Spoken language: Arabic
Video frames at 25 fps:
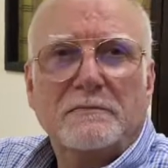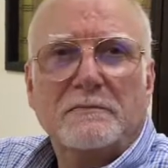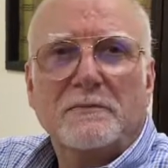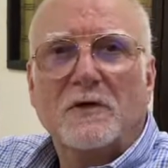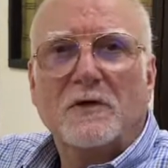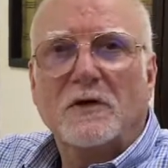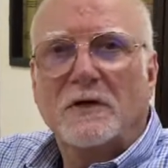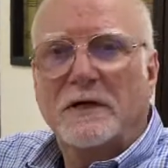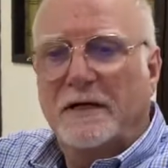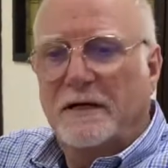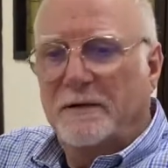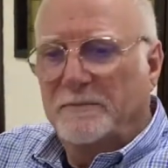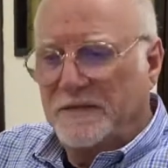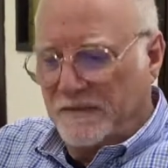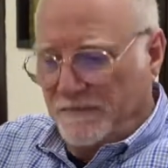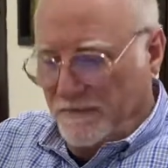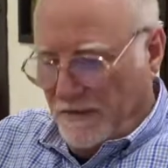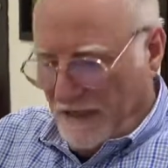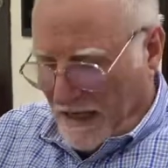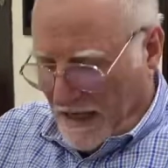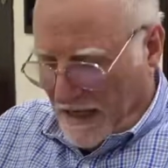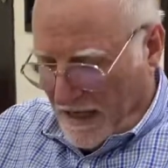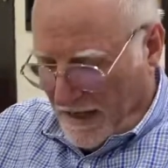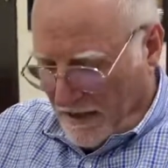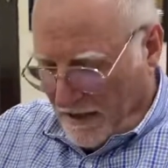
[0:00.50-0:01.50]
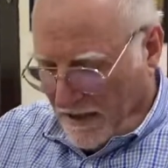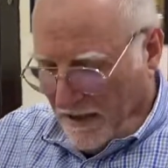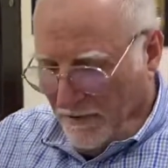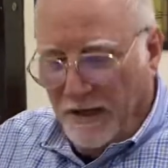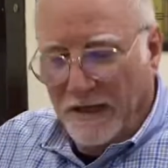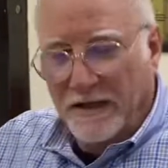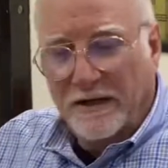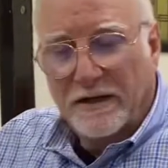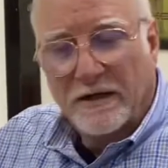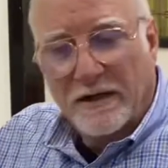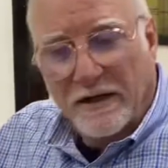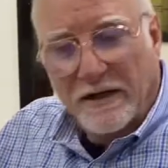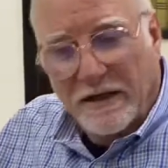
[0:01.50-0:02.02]
اوكي بسم الله
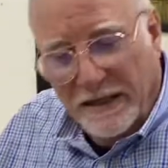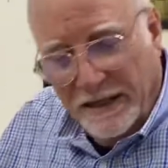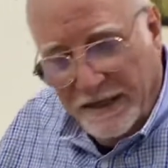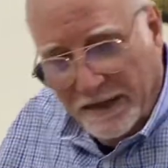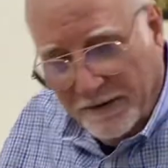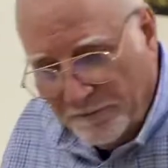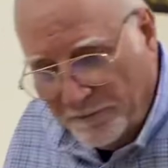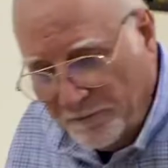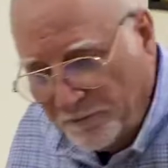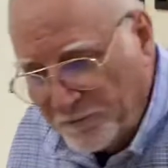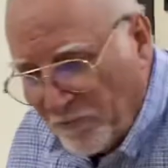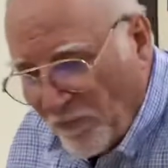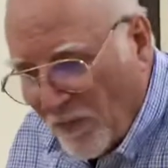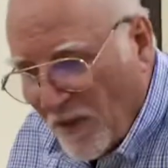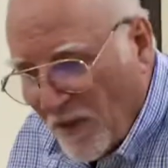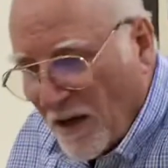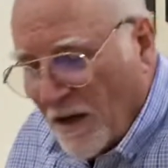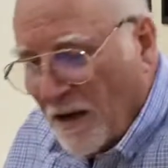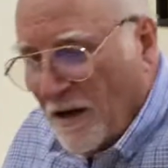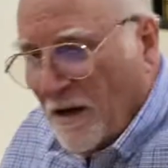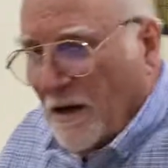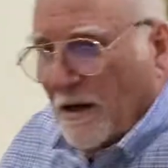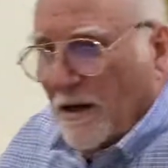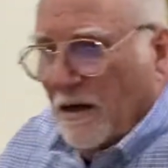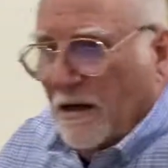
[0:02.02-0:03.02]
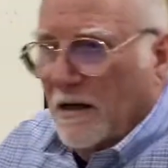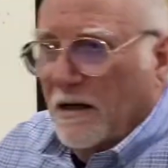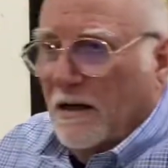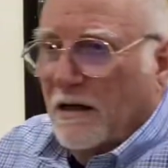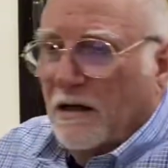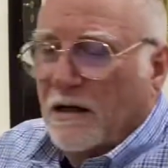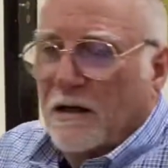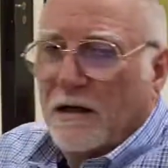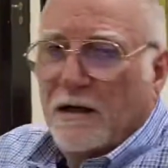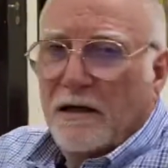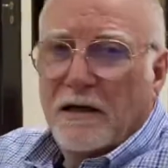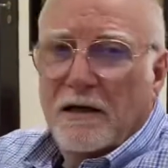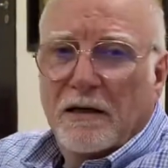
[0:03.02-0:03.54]
الرحمن الرحيم
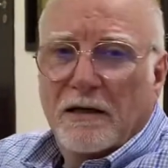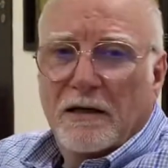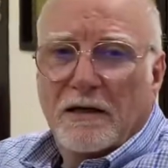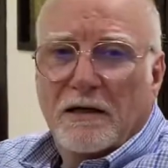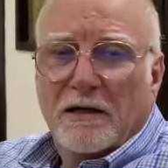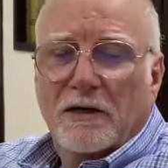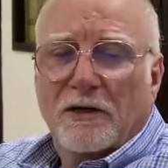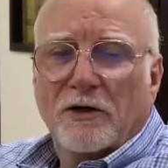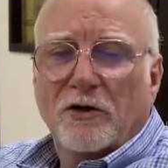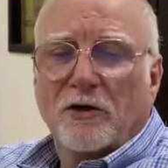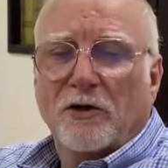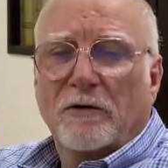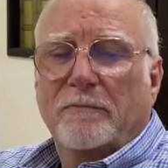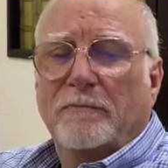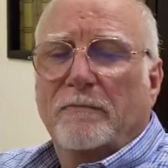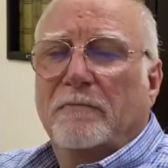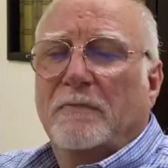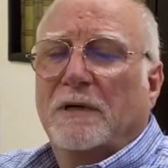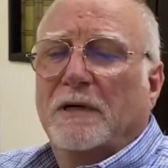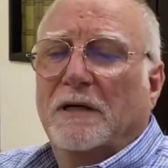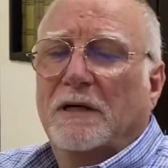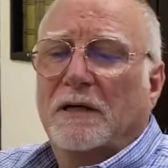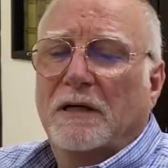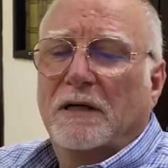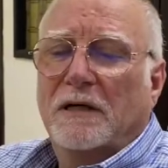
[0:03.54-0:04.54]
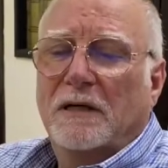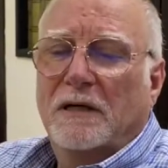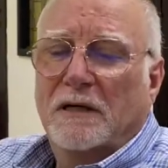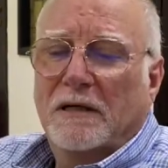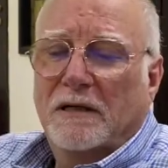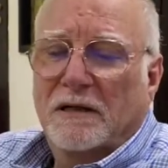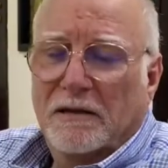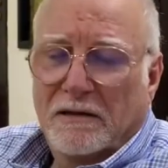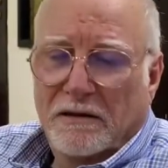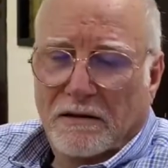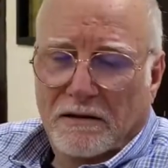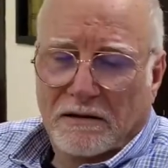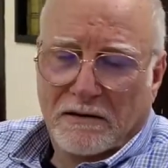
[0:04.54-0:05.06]
آه اليوم
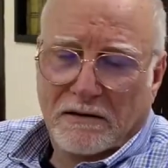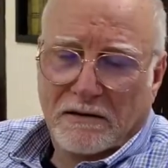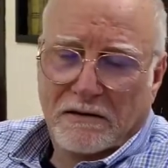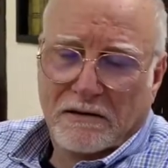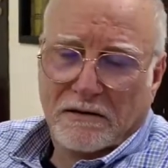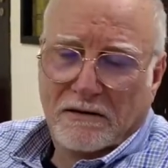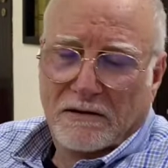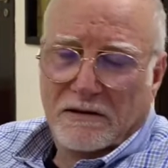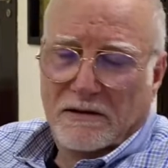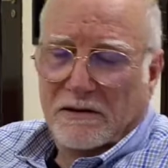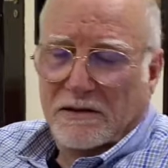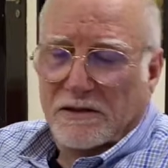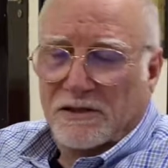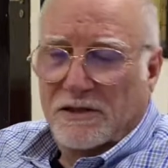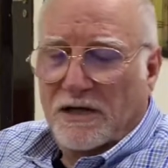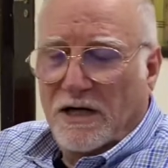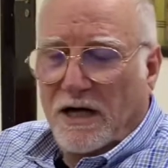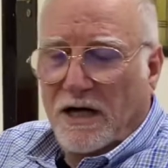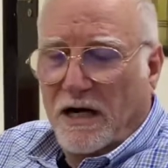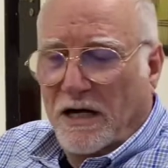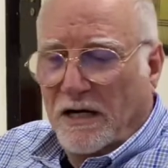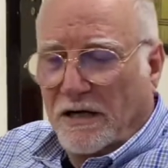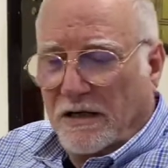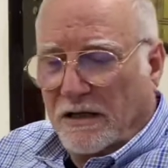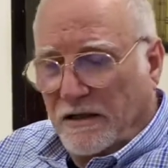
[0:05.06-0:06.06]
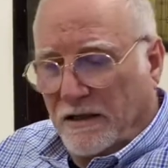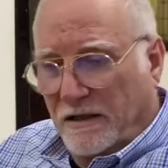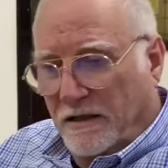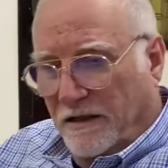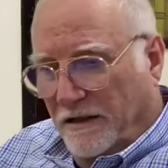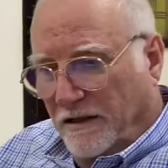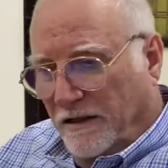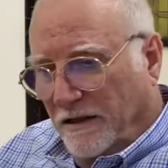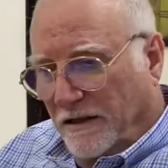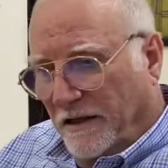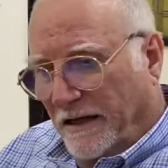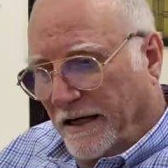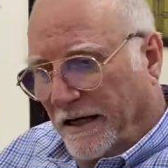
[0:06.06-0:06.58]
آه شهر
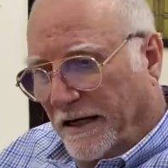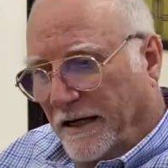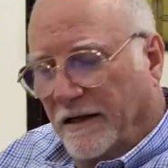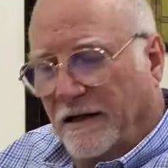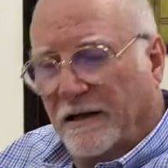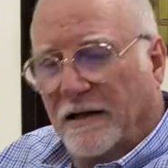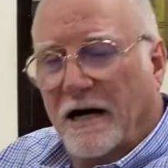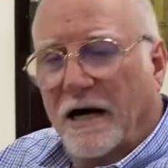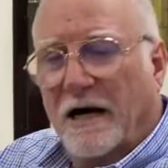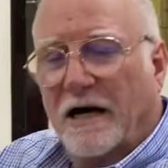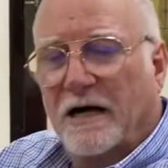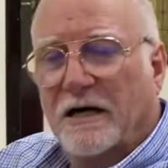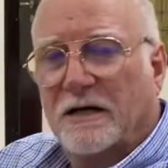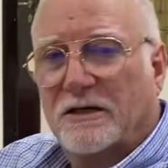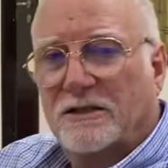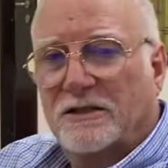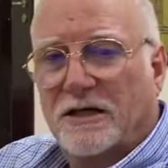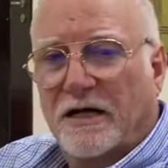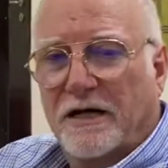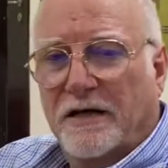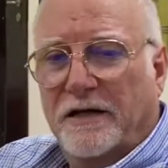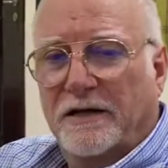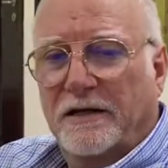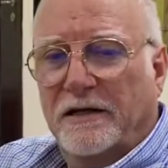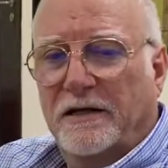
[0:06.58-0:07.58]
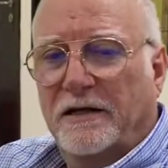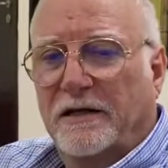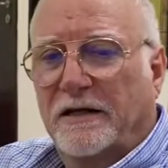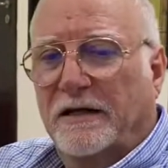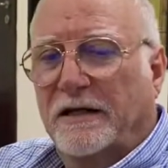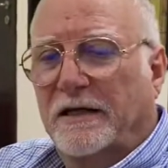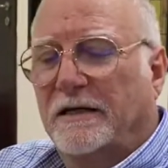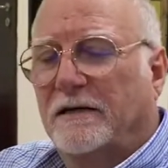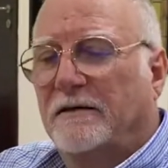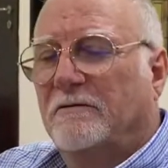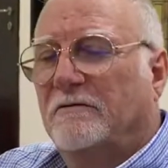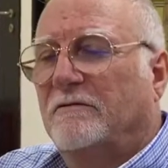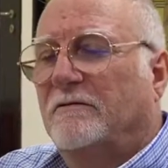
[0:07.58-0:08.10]
اثنين اخر شهر
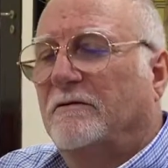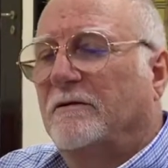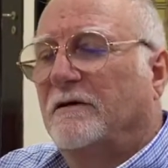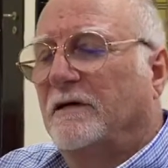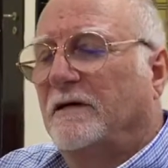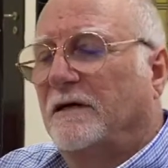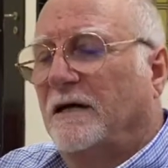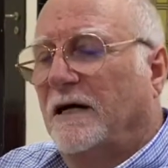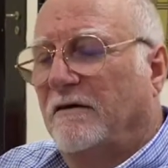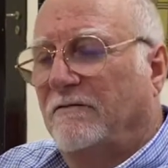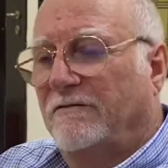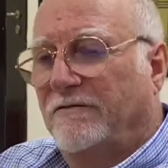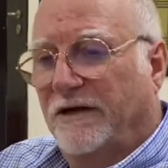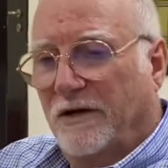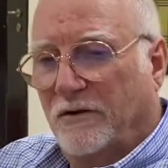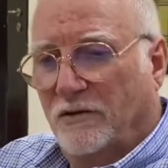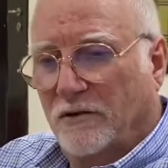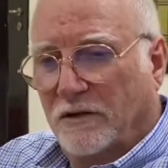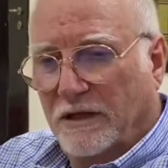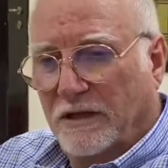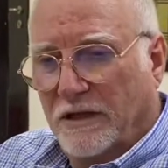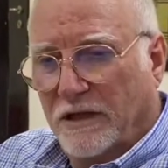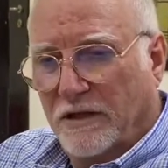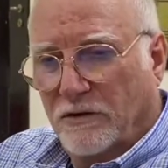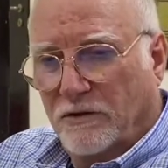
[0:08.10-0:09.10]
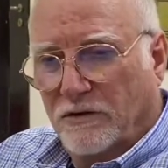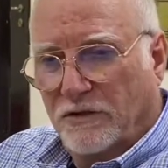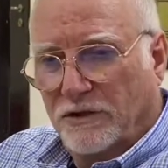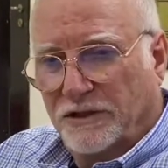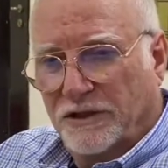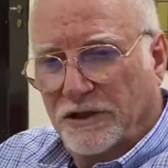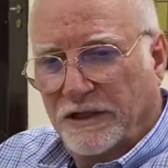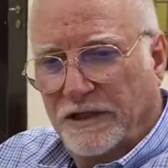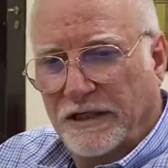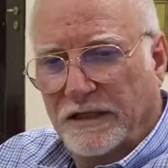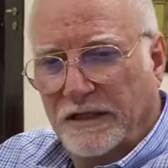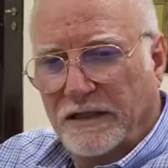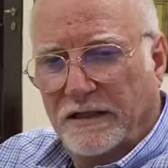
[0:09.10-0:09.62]
اثنين
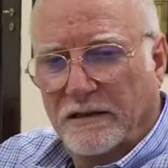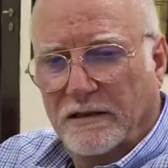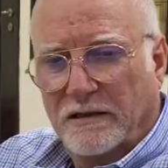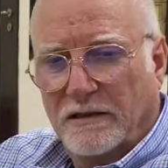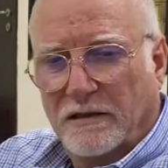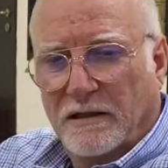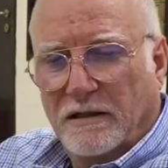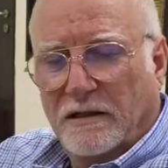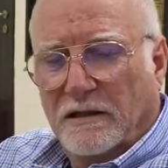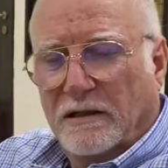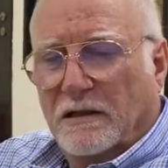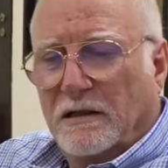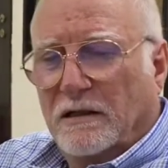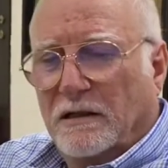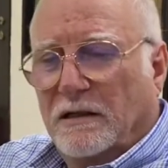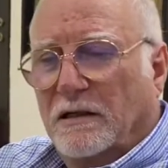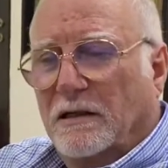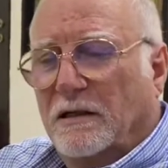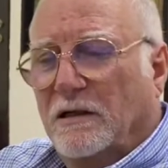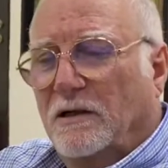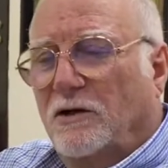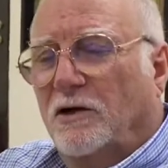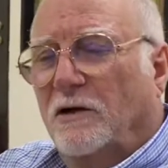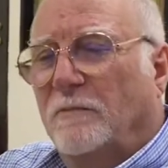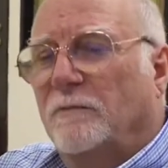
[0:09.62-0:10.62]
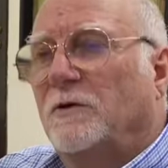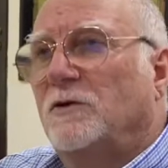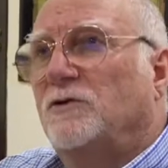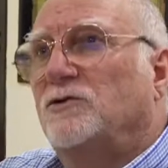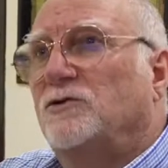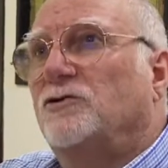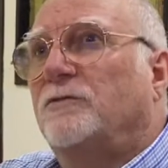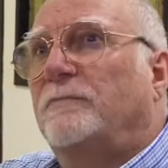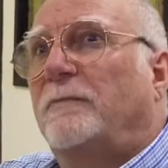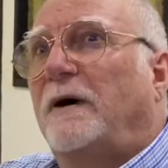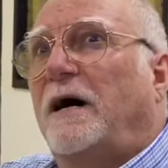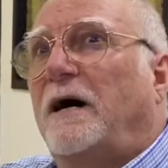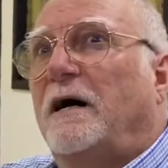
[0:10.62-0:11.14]
2022 اليوم
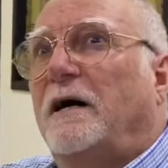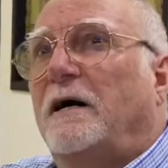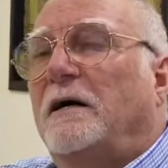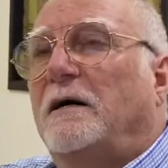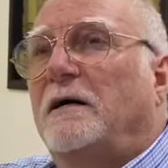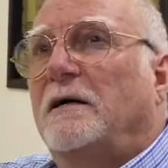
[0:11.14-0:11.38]
الجمعه